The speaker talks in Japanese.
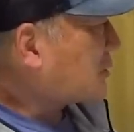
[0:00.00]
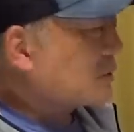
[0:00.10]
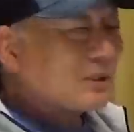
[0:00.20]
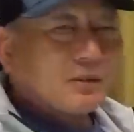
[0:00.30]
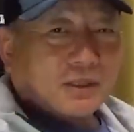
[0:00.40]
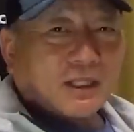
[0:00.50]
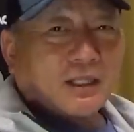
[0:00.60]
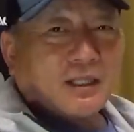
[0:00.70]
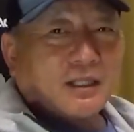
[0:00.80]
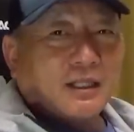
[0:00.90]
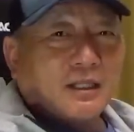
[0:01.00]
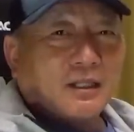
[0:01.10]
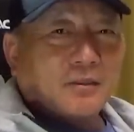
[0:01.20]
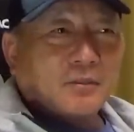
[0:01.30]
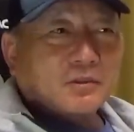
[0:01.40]
重さをね、
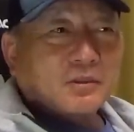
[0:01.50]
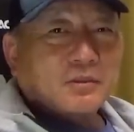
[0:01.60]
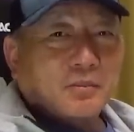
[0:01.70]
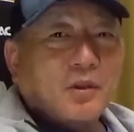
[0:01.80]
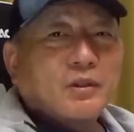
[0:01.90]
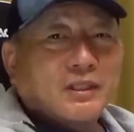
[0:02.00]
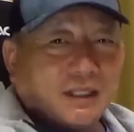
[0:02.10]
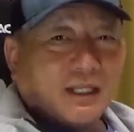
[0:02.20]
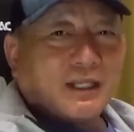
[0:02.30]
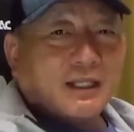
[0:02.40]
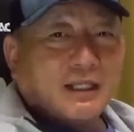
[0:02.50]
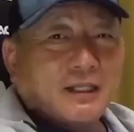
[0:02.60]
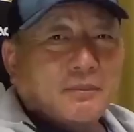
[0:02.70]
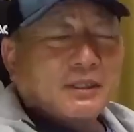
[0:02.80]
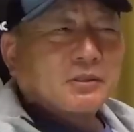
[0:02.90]
もう少し持って、
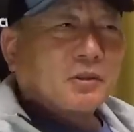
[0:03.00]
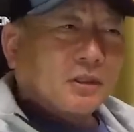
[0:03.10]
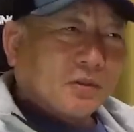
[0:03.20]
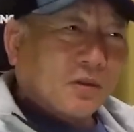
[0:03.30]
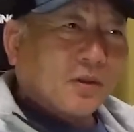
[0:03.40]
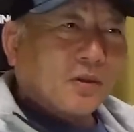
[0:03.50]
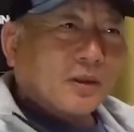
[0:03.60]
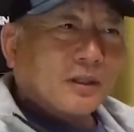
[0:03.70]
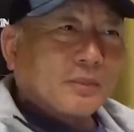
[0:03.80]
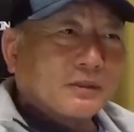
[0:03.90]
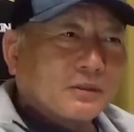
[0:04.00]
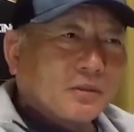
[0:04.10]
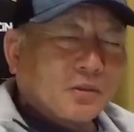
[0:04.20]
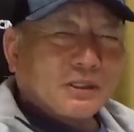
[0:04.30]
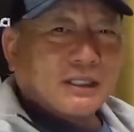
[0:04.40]
まあ、それとやっぱ
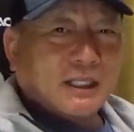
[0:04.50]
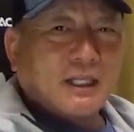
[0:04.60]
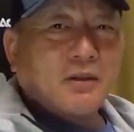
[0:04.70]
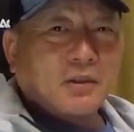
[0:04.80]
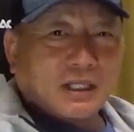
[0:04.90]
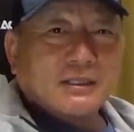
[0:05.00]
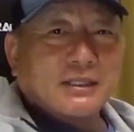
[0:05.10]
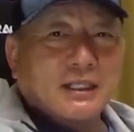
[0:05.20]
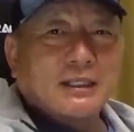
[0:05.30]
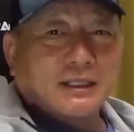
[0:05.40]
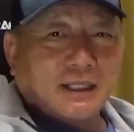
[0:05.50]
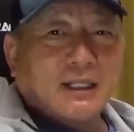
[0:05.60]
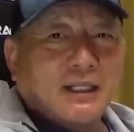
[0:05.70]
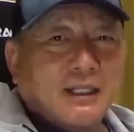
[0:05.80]
少しキレを感じなかった、